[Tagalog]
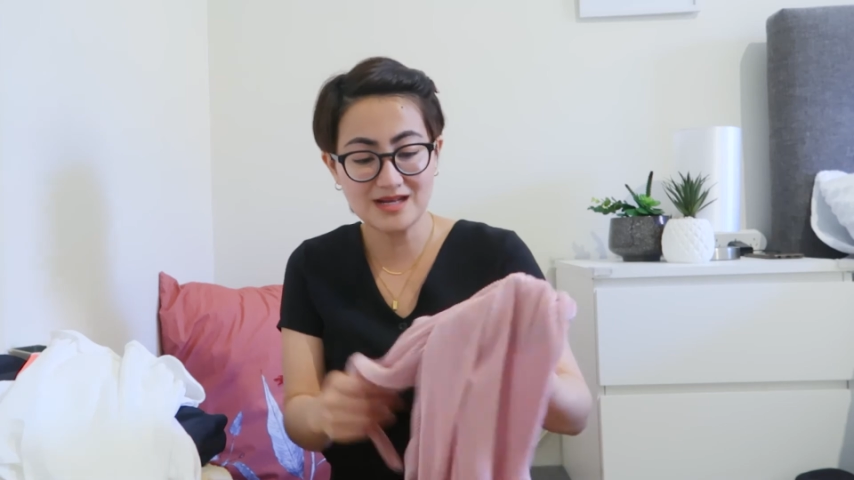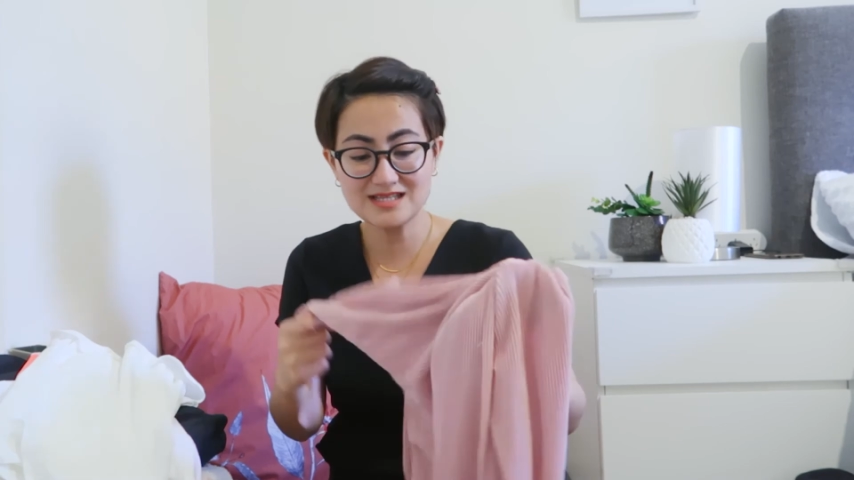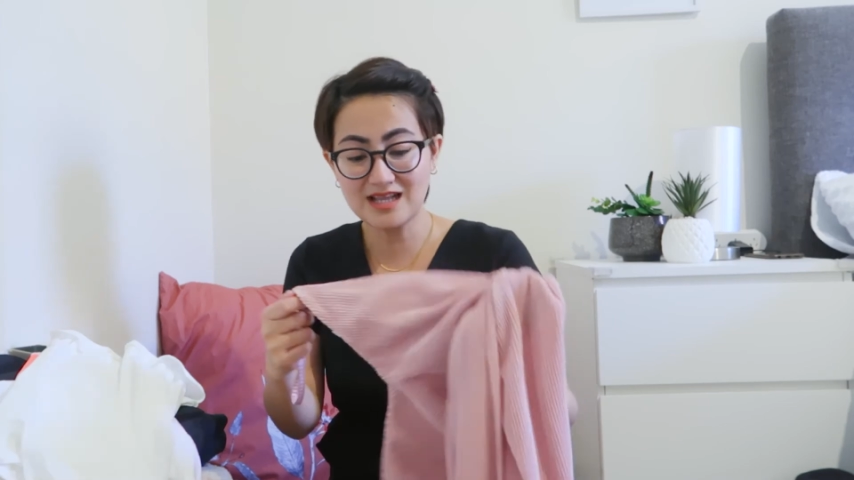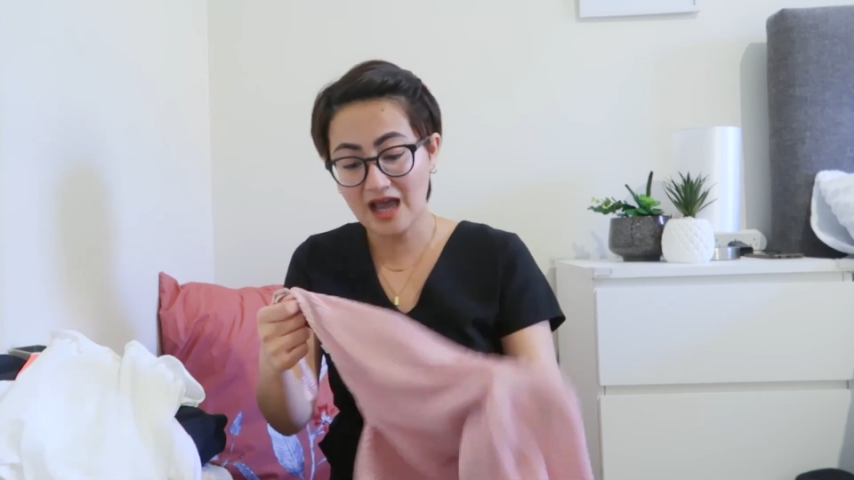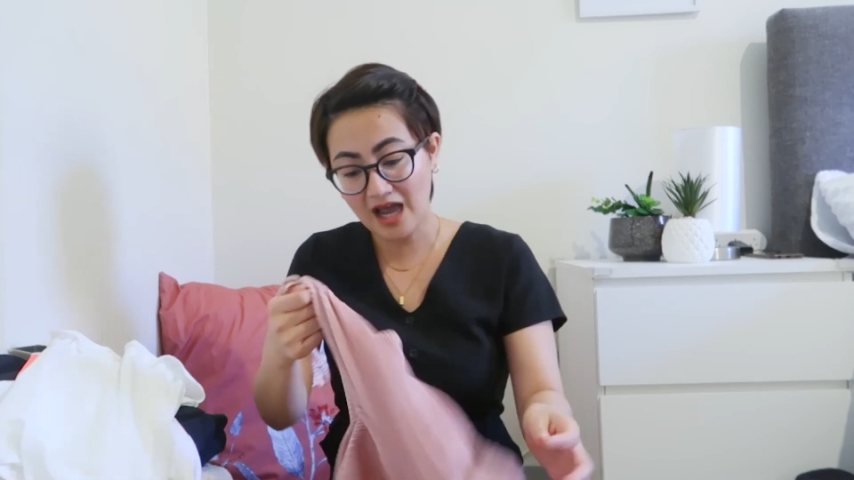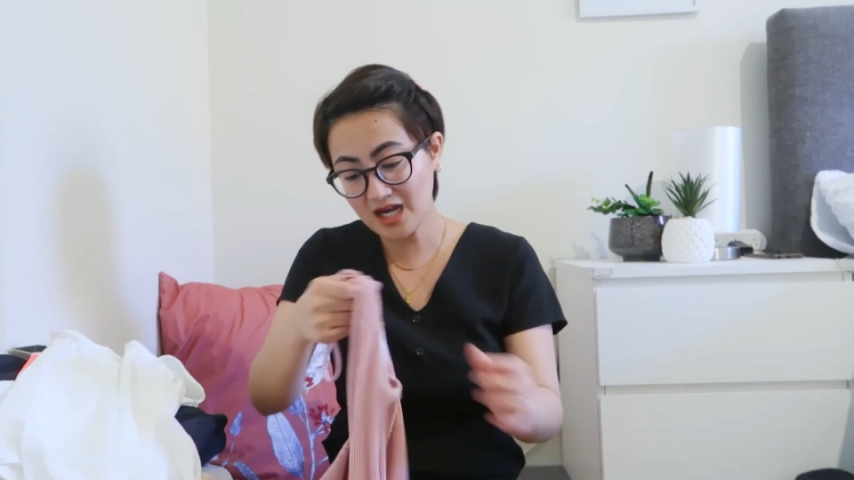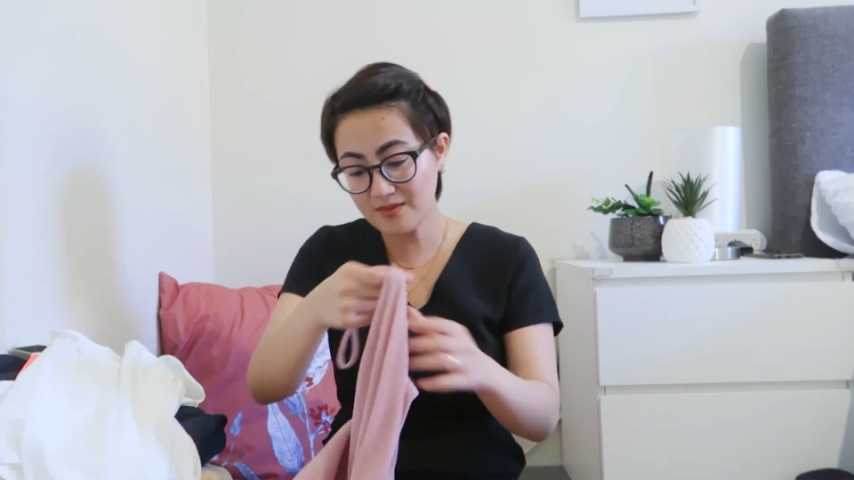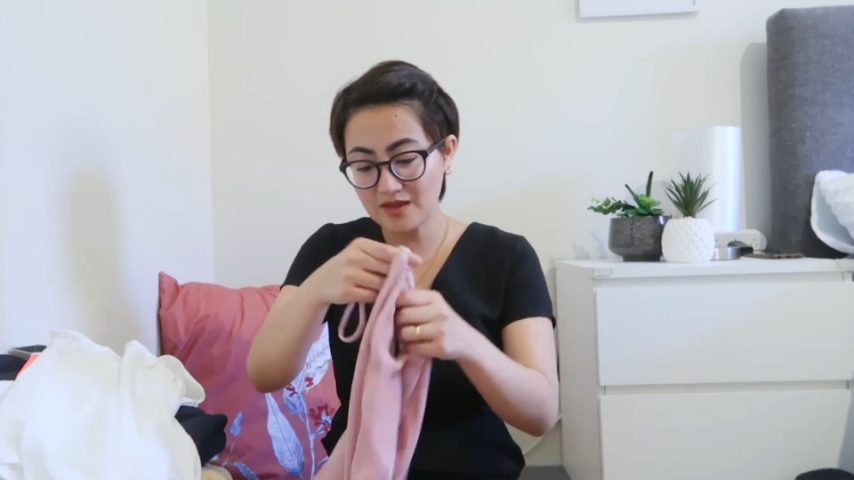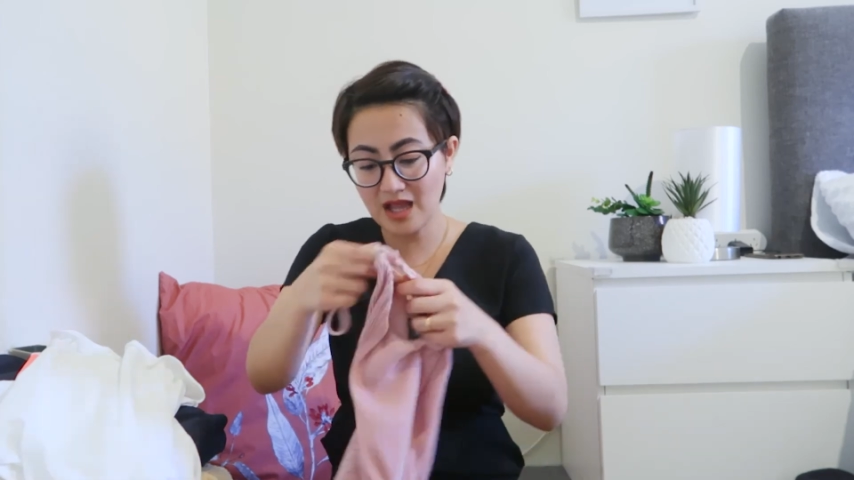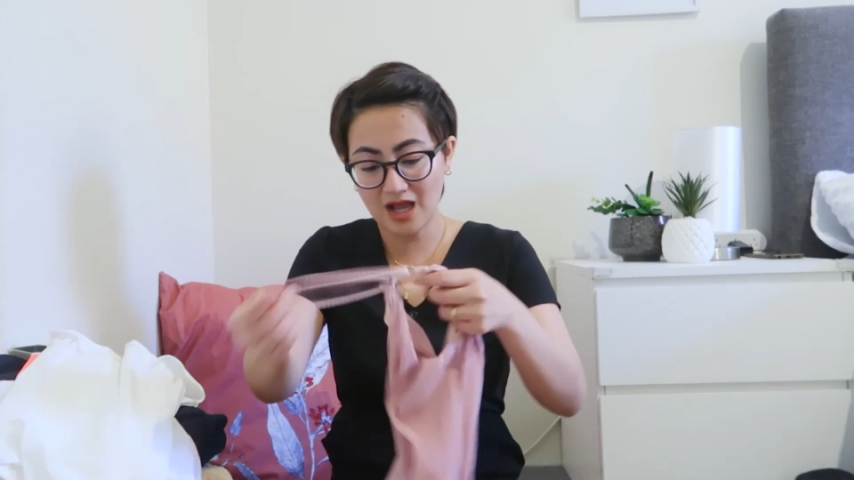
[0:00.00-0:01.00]
is
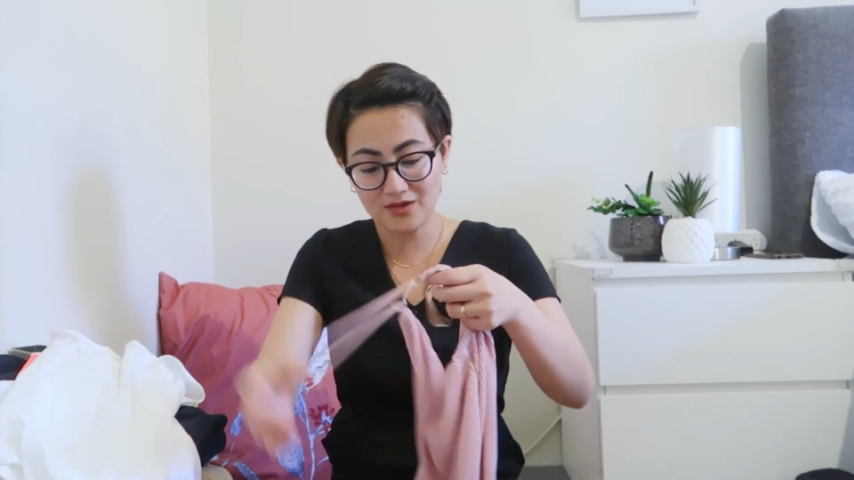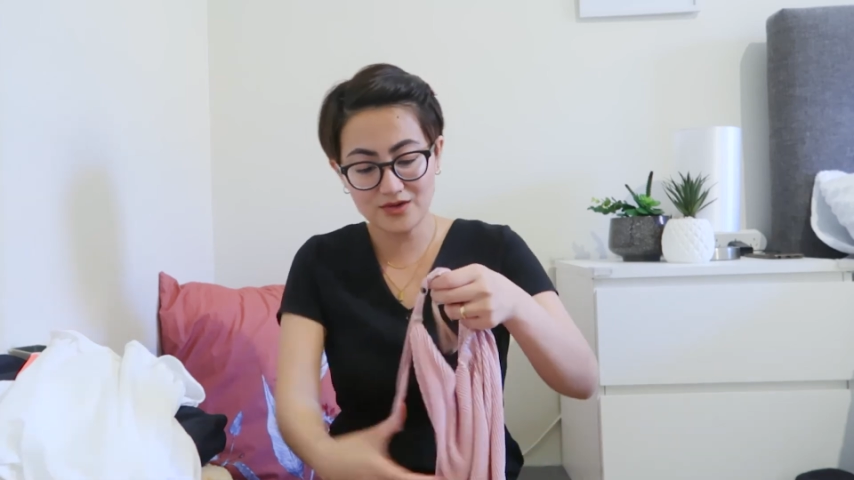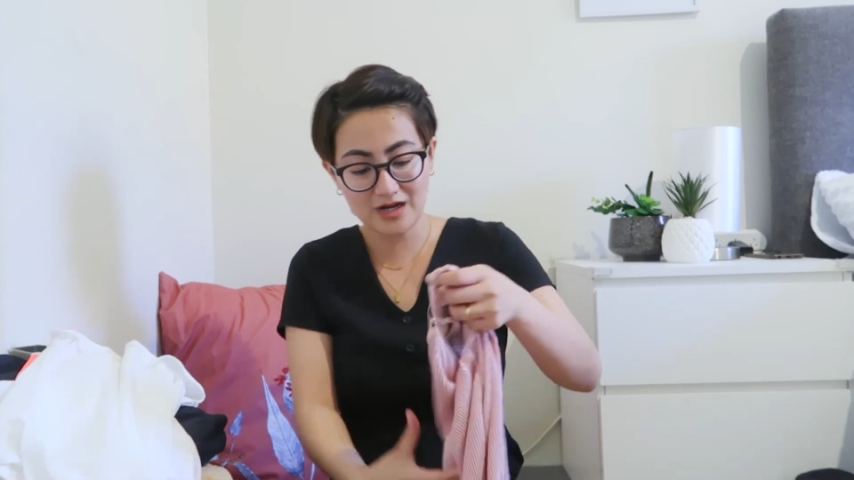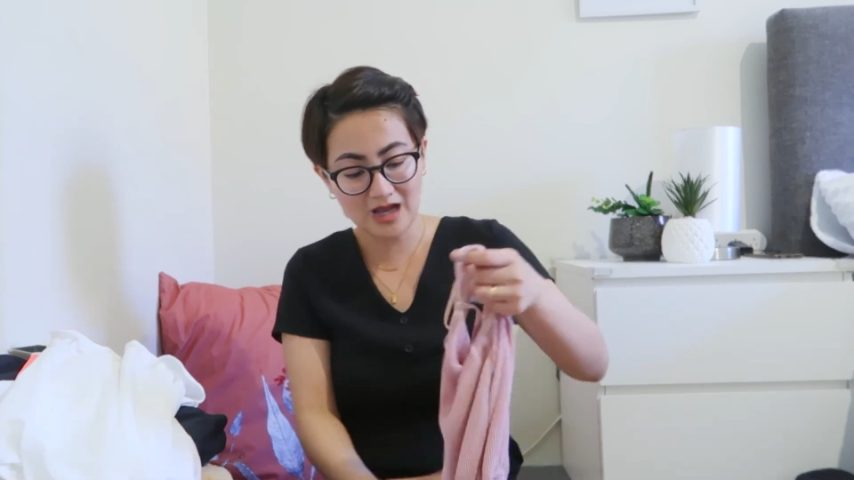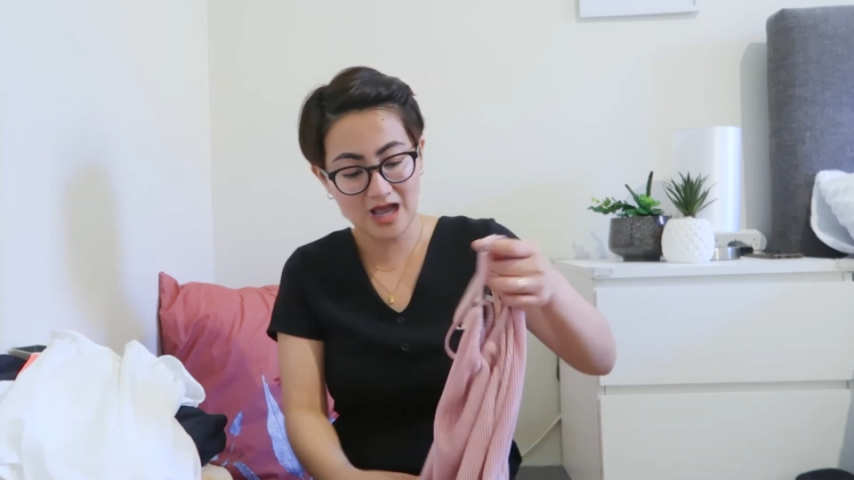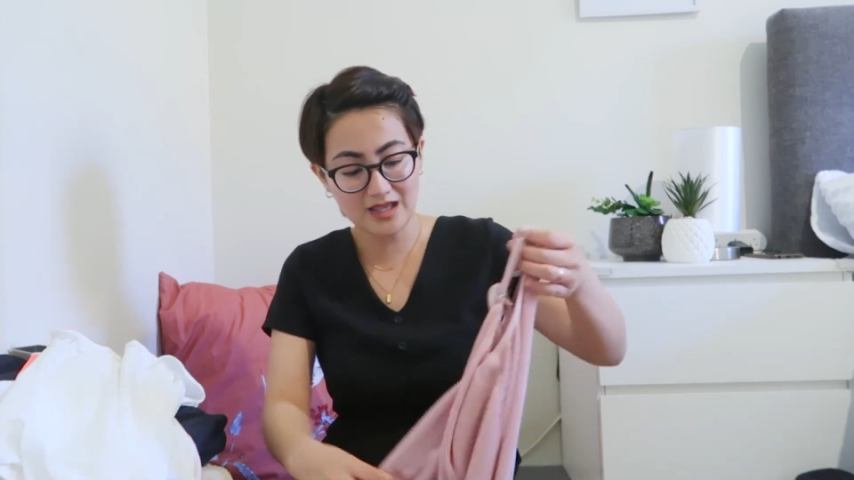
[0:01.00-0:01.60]
nakahanap na ako ng